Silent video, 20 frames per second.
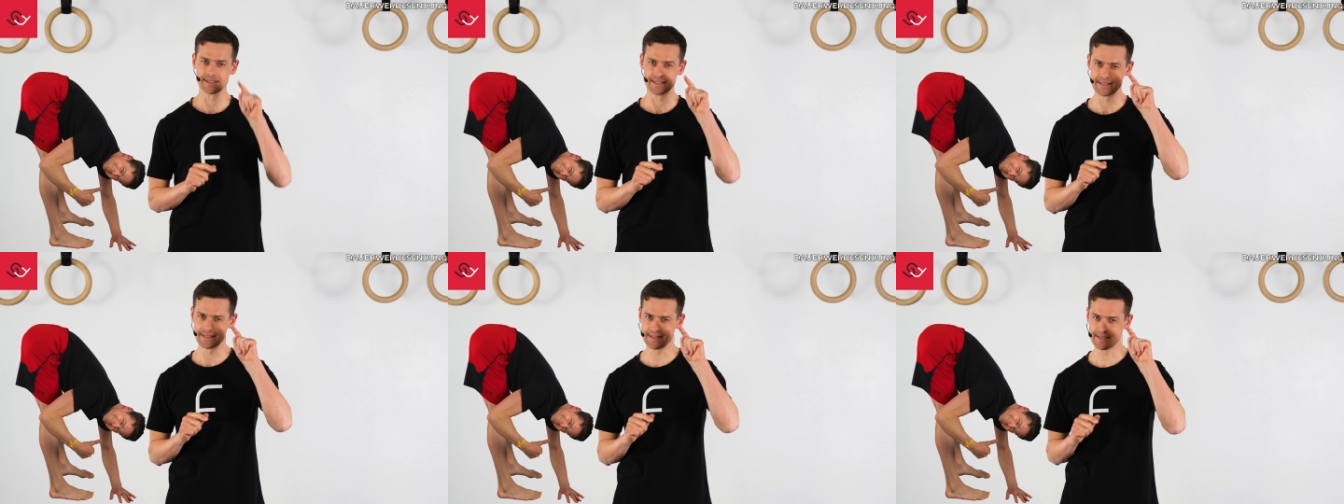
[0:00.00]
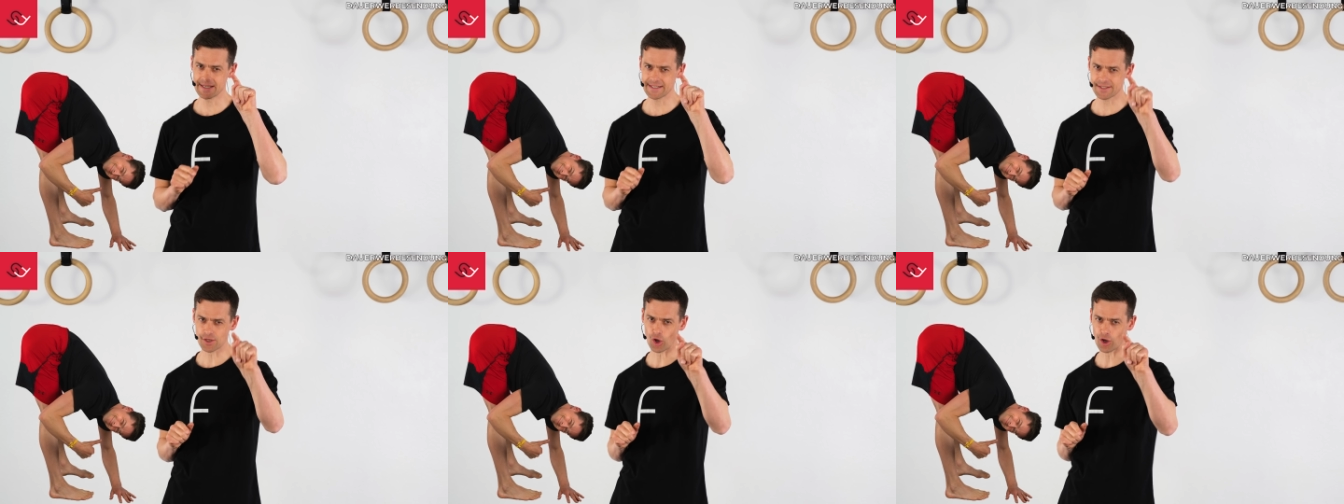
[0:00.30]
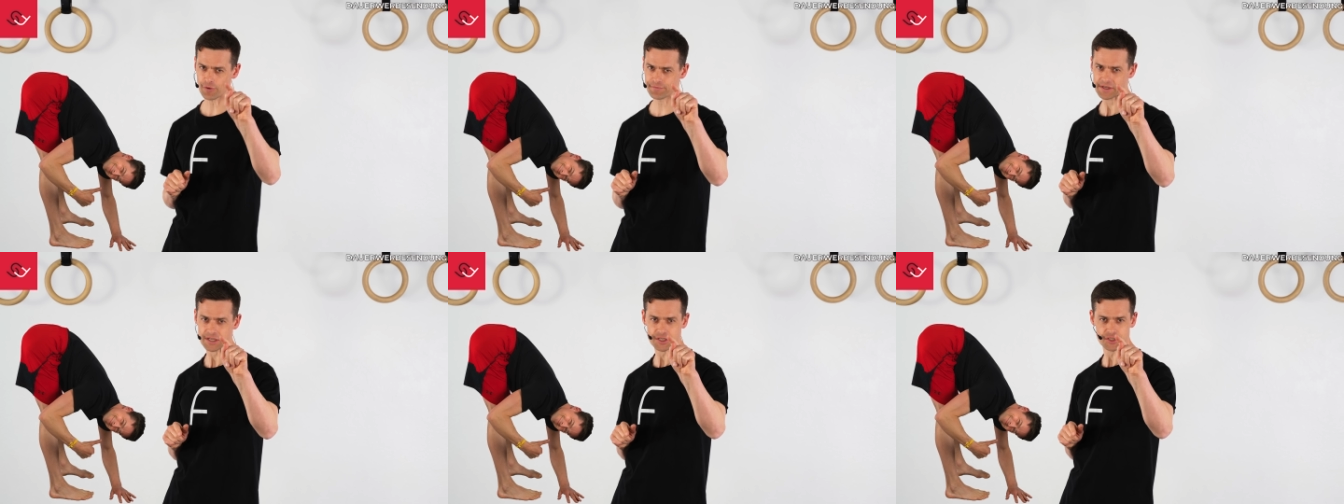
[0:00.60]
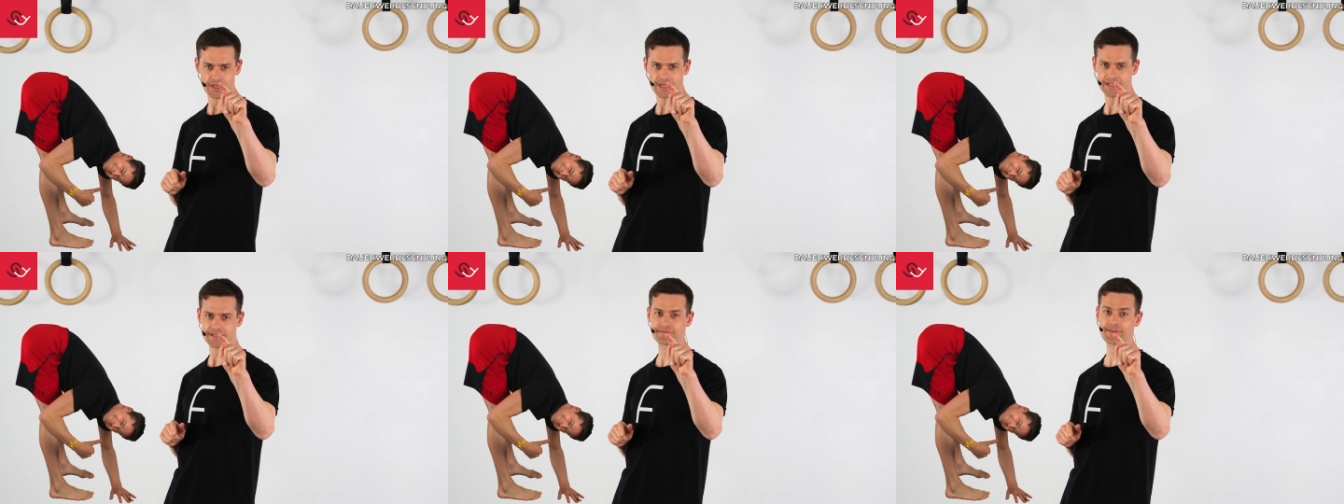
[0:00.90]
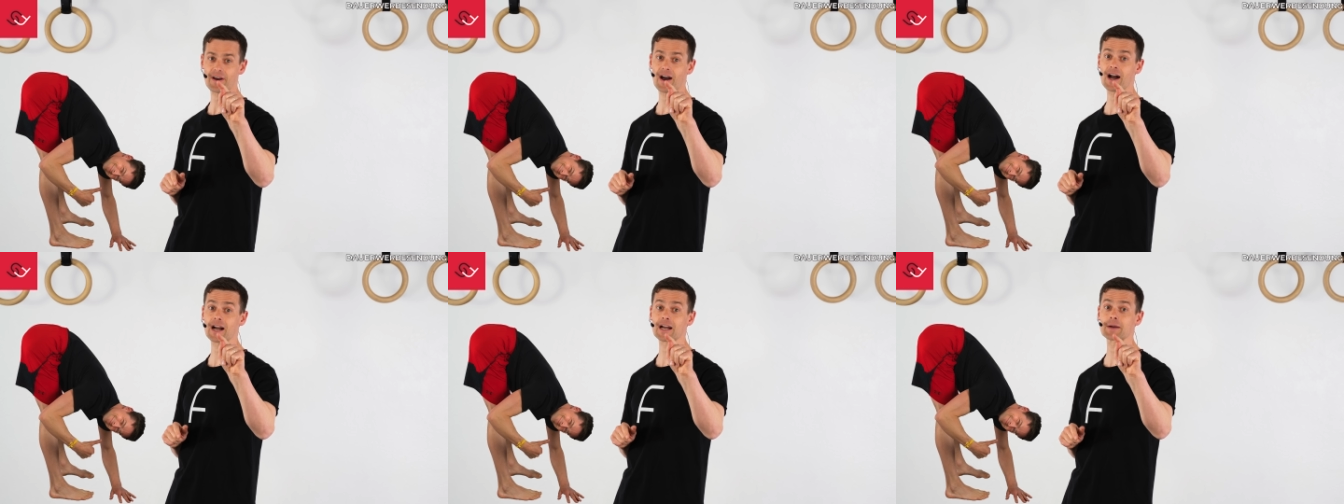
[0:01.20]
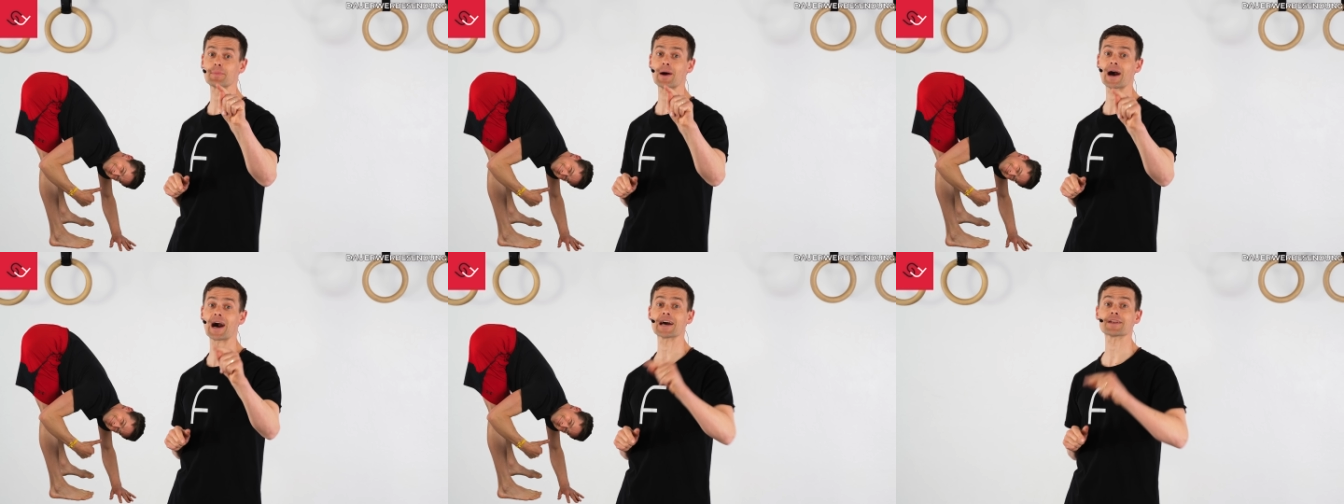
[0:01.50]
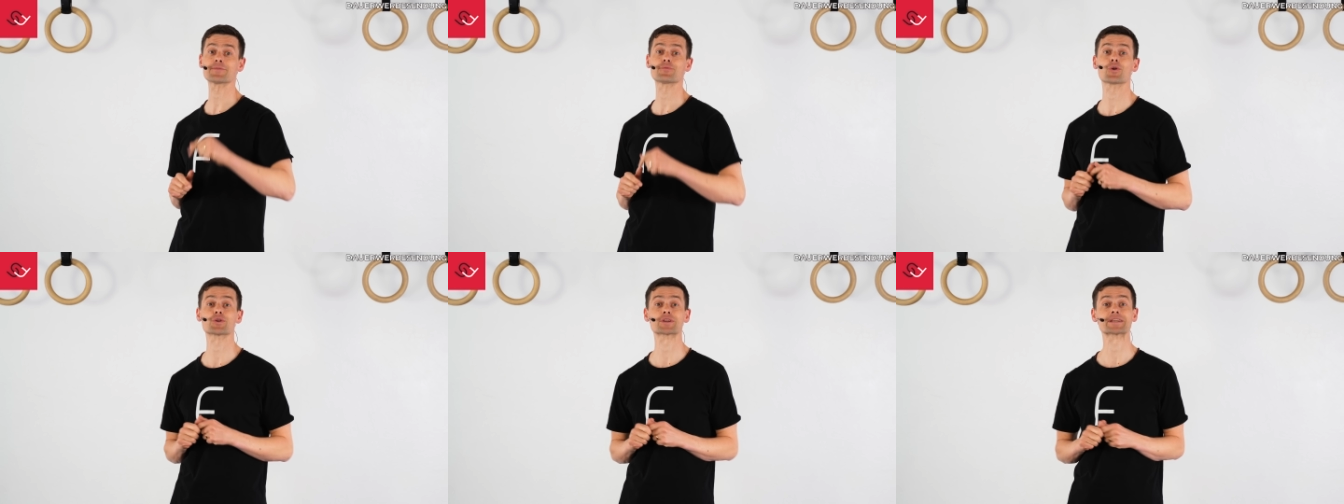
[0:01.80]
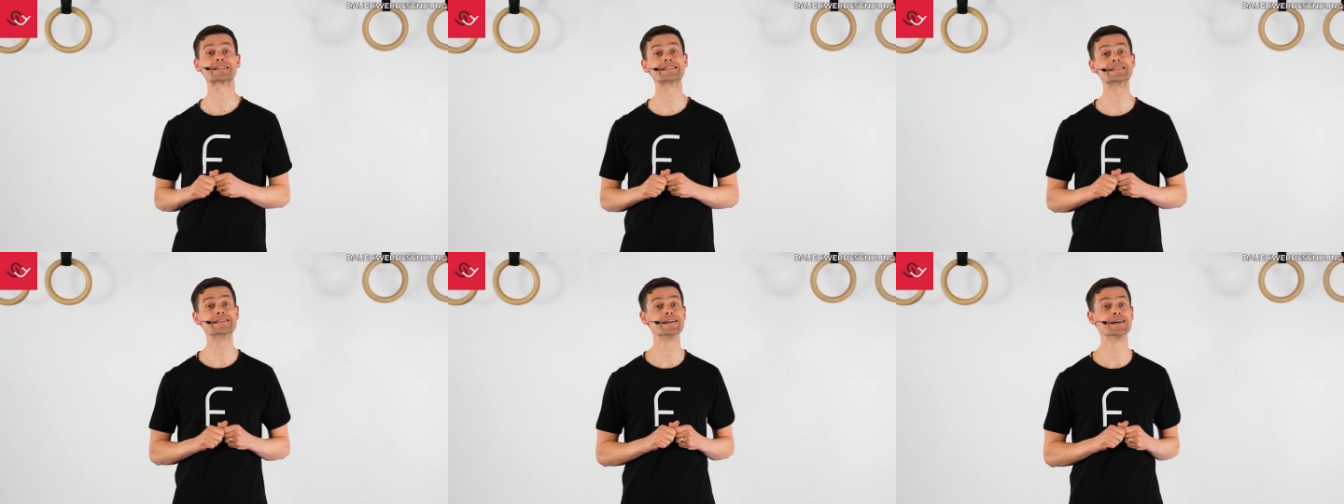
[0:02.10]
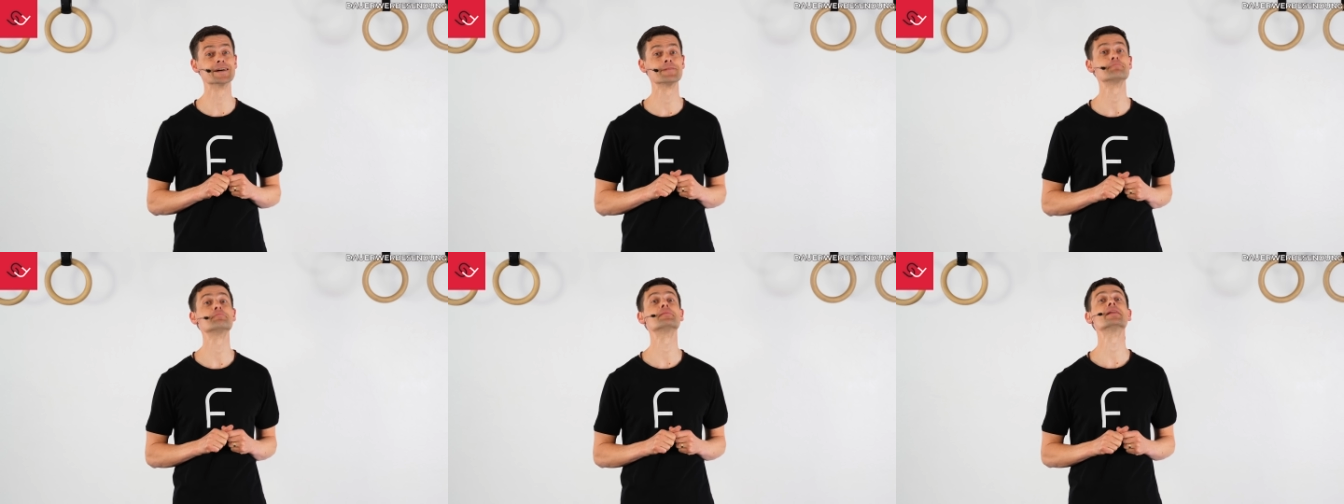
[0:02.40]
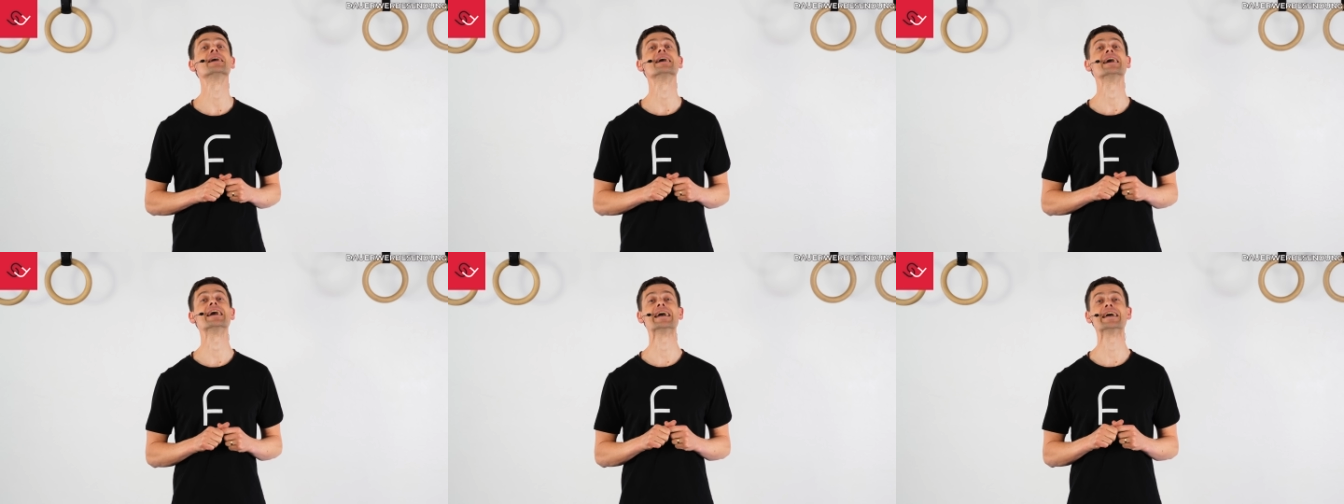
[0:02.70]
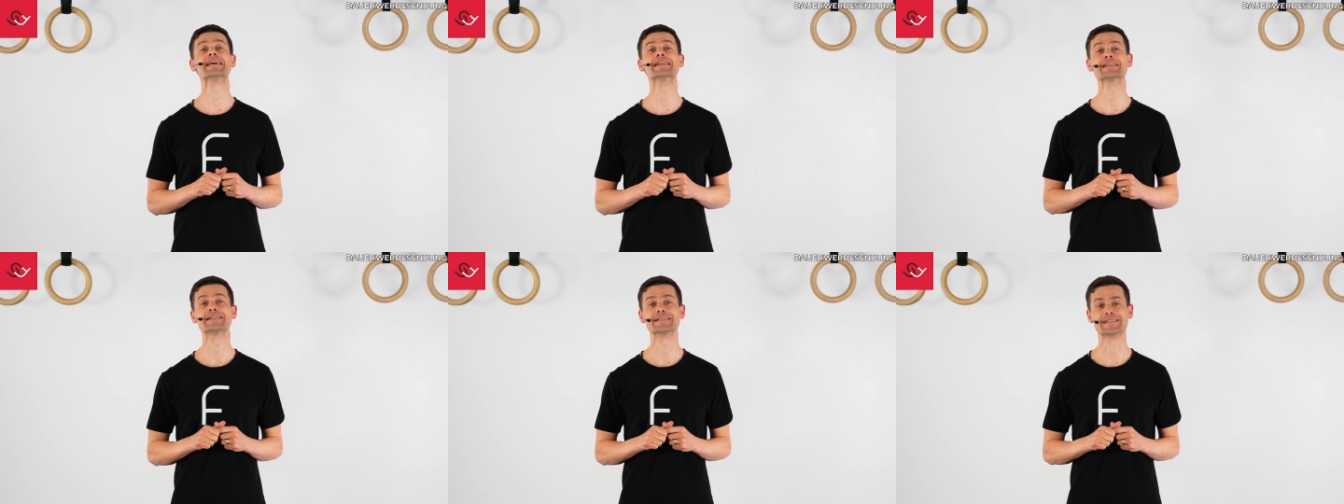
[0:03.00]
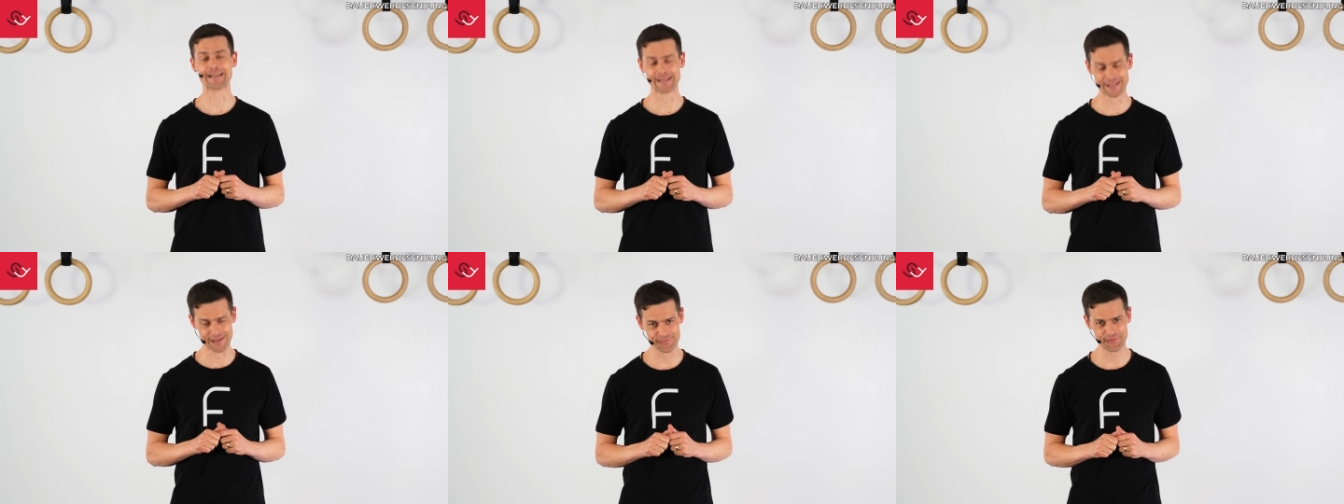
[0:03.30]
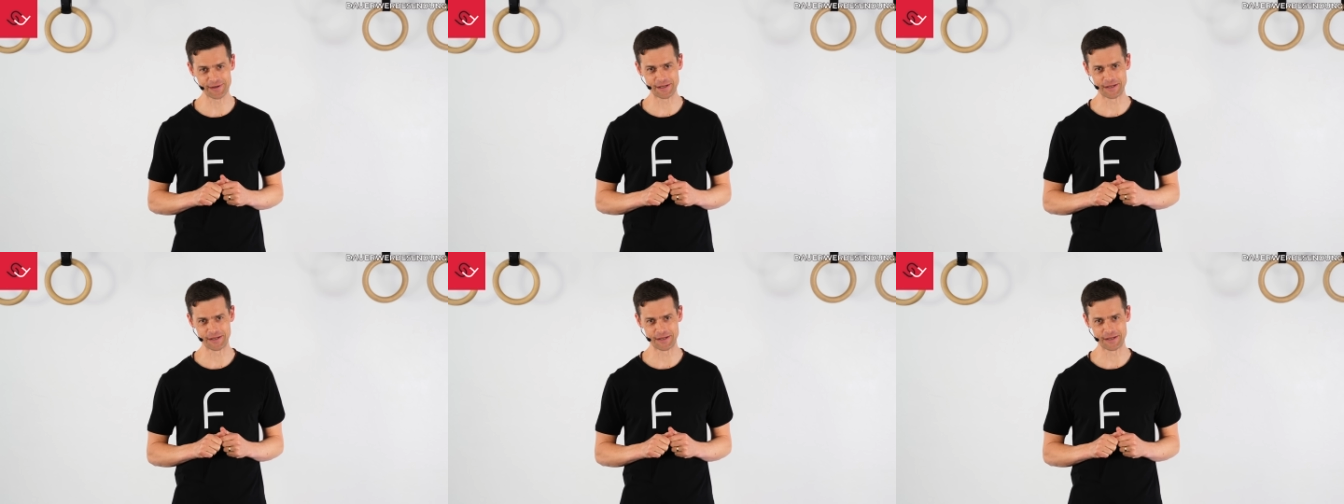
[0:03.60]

Diese häufig gestellte Frage beantworte ich dir in diesem